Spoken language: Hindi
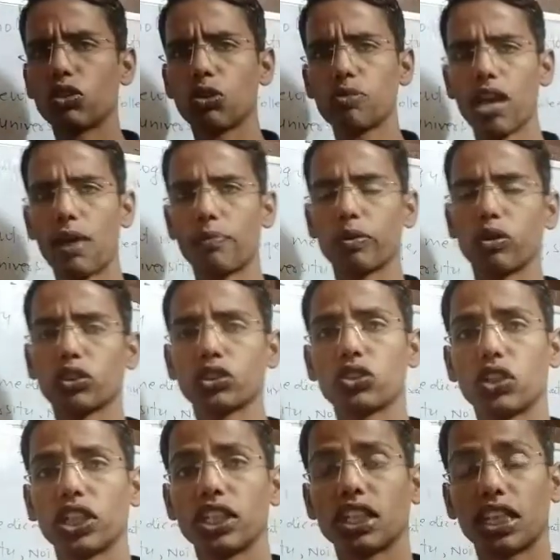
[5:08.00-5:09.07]
को भी आप लोग
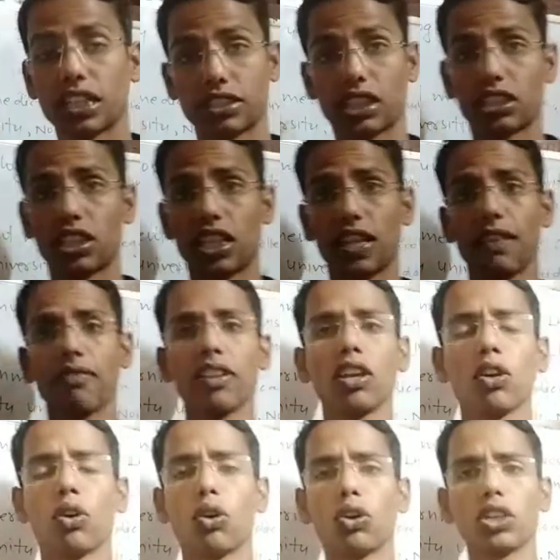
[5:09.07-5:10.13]
ज्वाइन कर सकते हैं
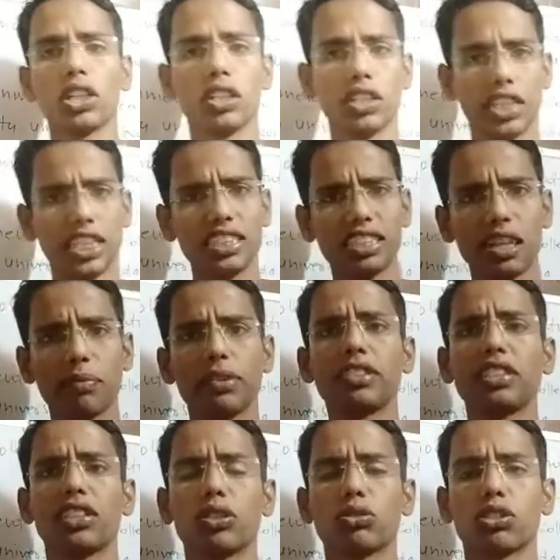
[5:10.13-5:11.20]
और इन सब
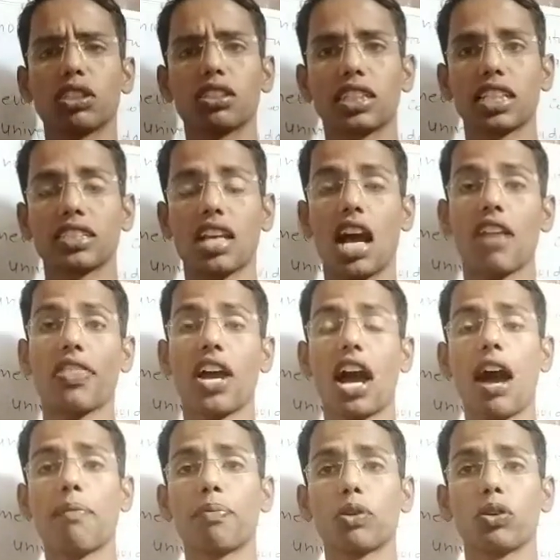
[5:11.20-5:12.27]
इंस्टीट्यूशन के साथ
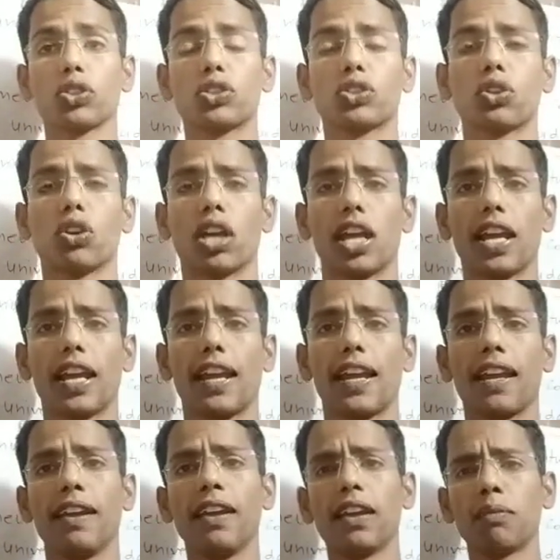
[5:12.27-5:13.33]
आप लोग जो
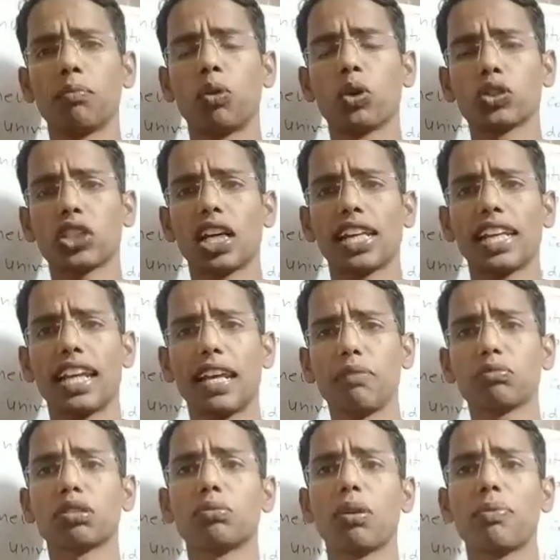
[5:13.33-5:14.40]
है बहुत सारे
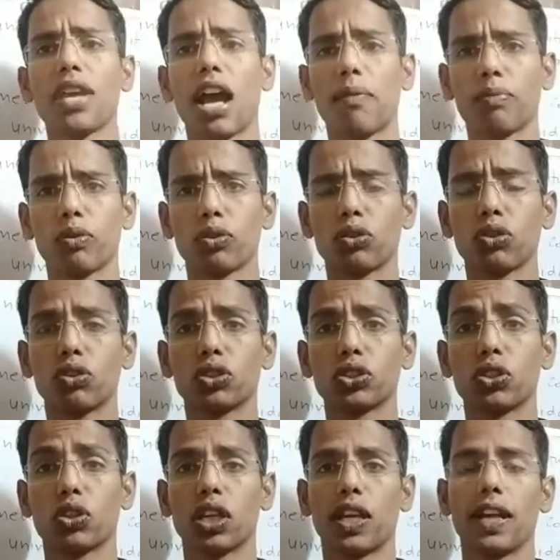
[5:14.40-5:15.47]
एम्स में भी आप लोगों को
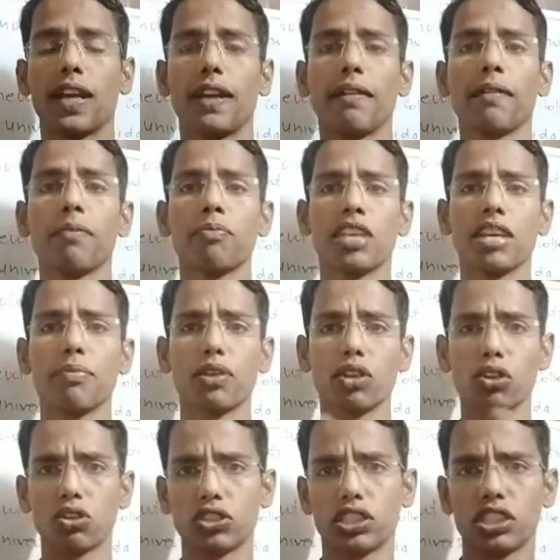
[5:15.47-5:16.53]
जो है
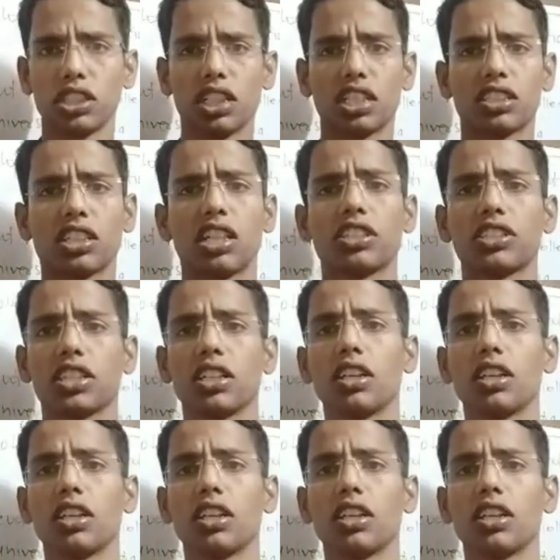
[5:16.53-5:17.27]
इम्यूनोलॉजी रिसर्च